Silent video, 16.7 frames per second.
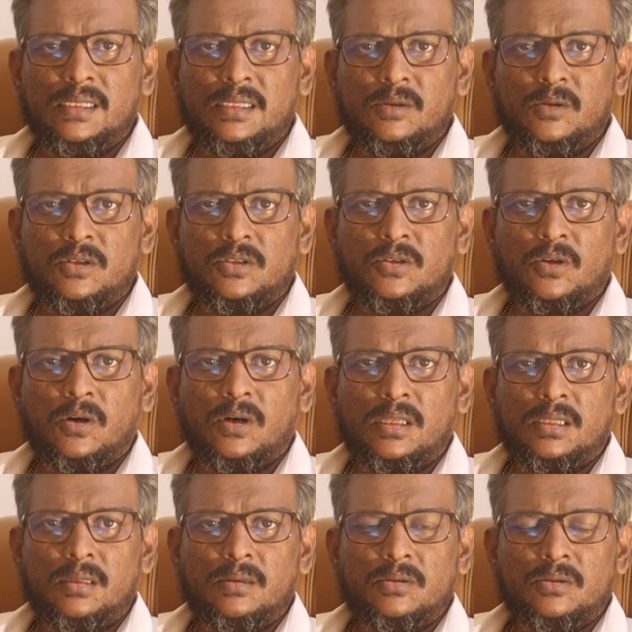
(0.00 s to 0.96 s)
இது ஒரு
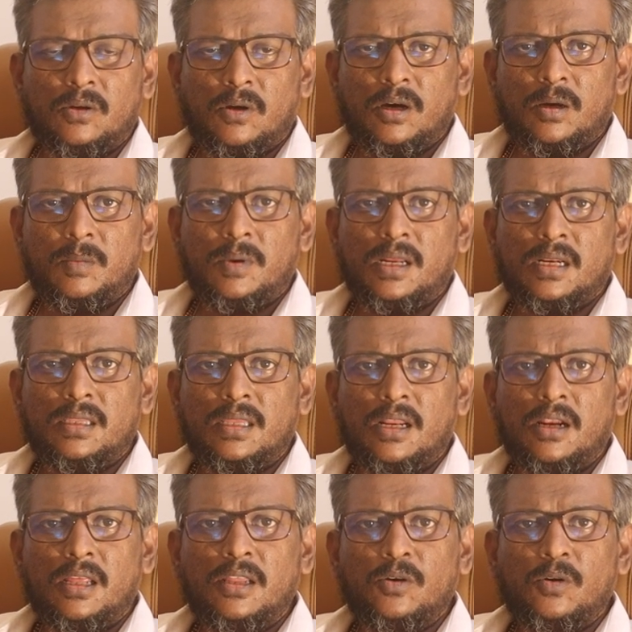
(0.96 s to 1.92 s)
சோகத்து சோகமாக
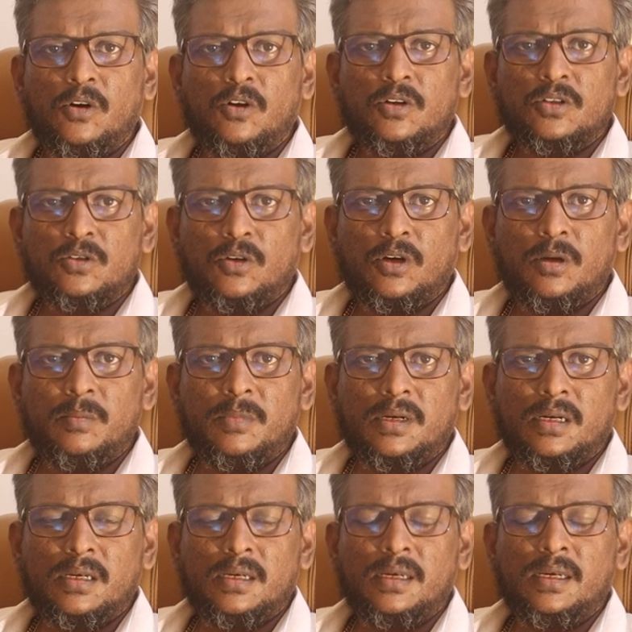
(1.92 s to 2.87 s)
இருந்தாலும் அதுக்குள்ளே ஒரு சுகம்
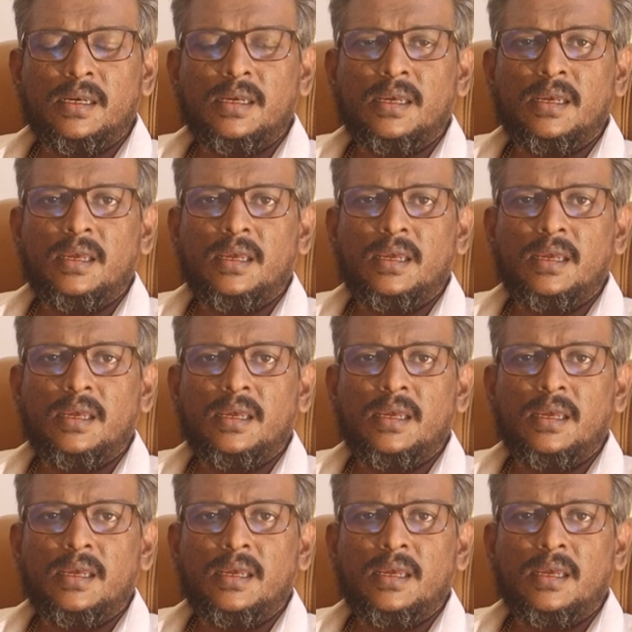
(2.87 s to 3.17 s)
இருக்குது